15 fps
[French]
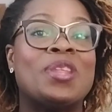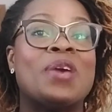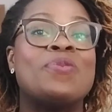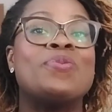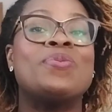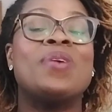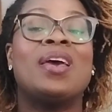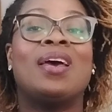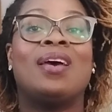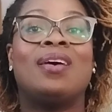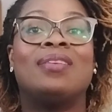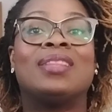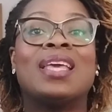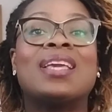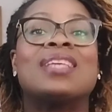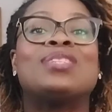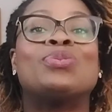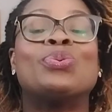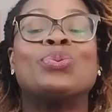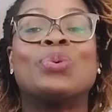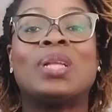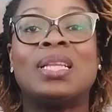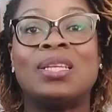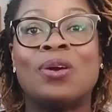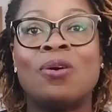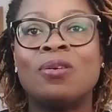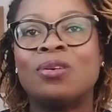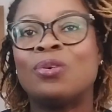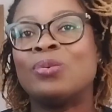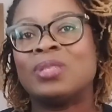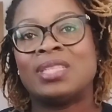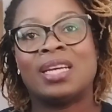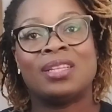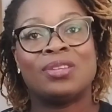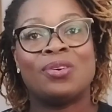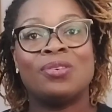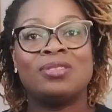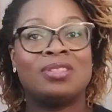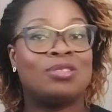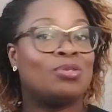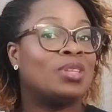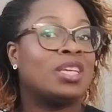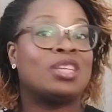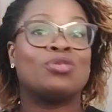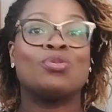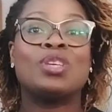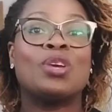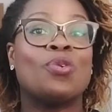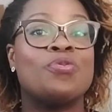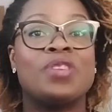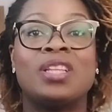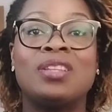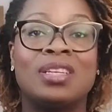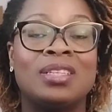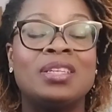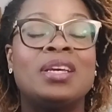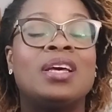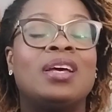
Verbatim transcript: on a eu des questions de clients concernant, ce sont des questions qui reviennent, hein.